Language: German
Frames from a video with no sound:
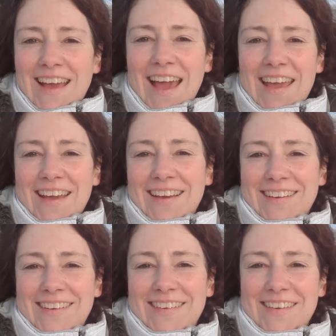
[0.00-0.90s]
Hey,
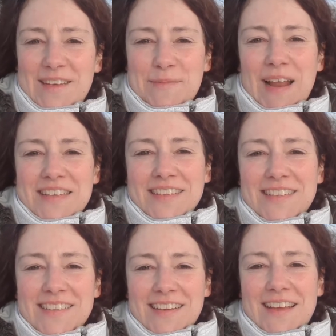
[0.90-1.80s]
ich bin
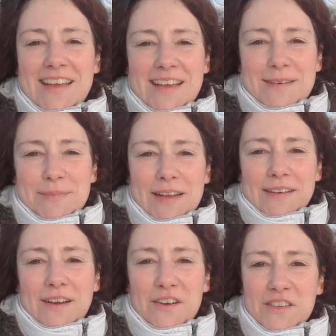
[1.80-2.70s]
Astrid,
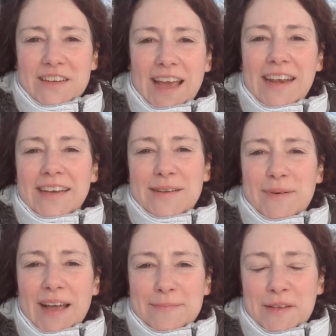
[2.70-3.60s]
bin Coach und Trainerin
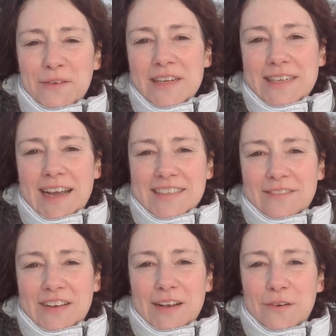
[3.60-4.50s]
im Bereich
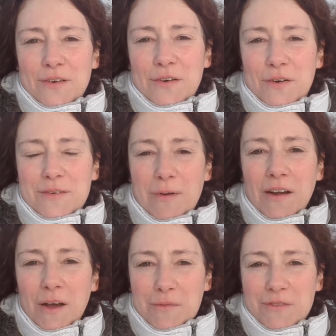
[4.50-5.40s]
Persönlichkeitsentwicklung und
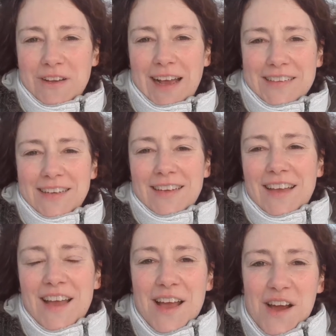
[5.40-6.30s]
Burnout-Prophylaxe
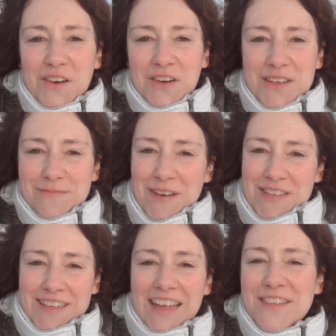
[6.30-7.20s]
und
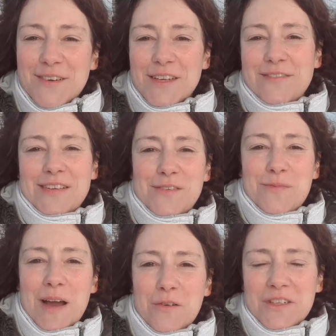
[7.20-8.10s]
möchte ganz kurz was
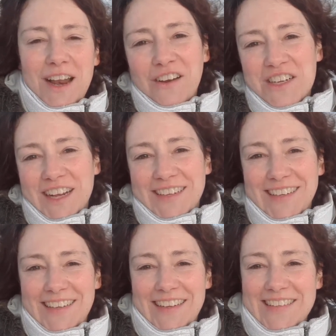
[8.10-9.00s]
über gute
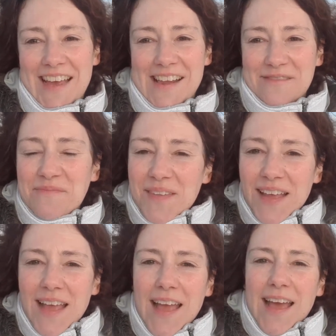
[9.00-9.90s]
Laune-Strategien erzählen.
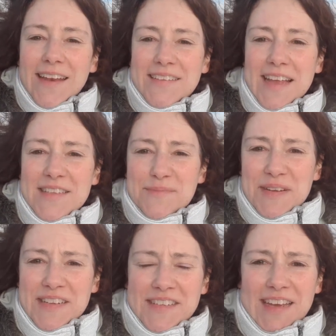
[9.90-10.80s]
Das Ganze
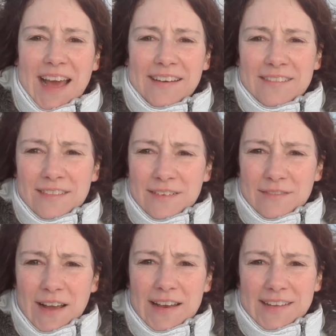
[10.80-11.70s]
bietet sich an,
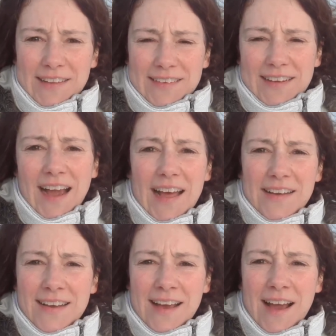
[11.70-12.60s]
weil ich jetzt hier
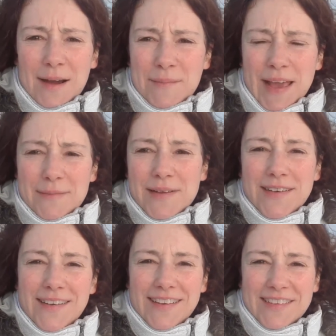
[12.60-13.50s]
gerade am Meer bin.
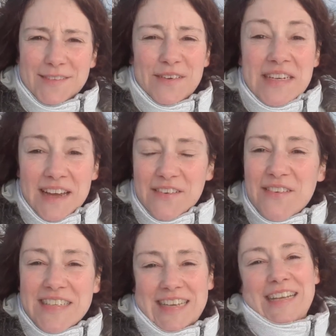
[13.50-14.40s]
Es ist Winter, wie
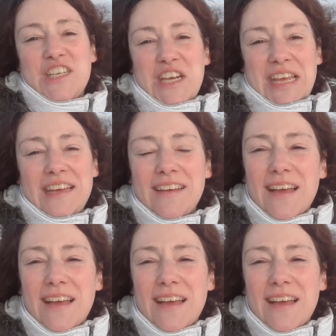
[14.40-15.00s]
wir sehen, Schnee.